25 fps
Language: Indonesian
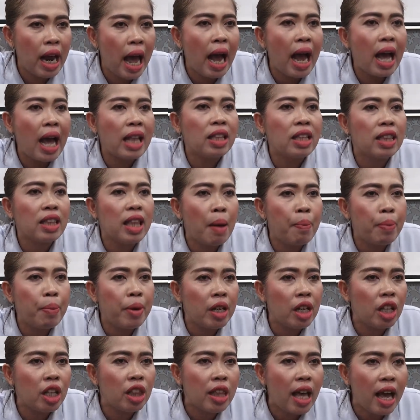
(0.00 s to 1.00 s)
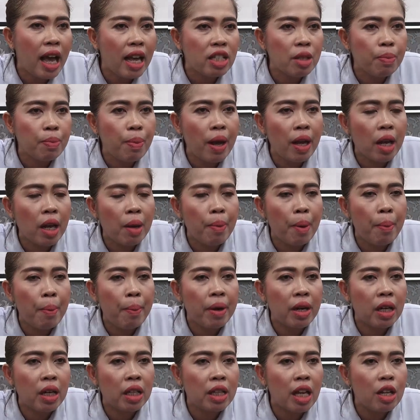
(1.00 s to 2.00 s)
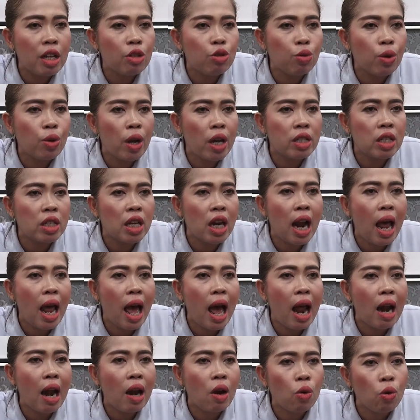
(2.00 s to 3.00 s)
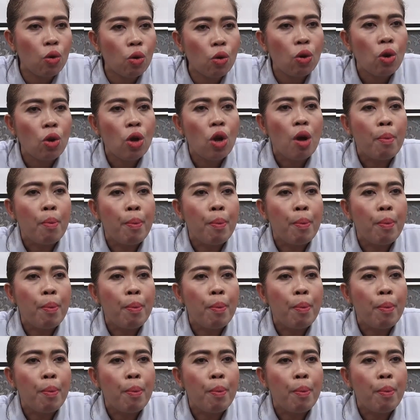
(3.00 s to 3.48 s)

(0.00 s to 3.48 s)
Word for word: Akan tetapi kita sebagai pemerintah juga selalu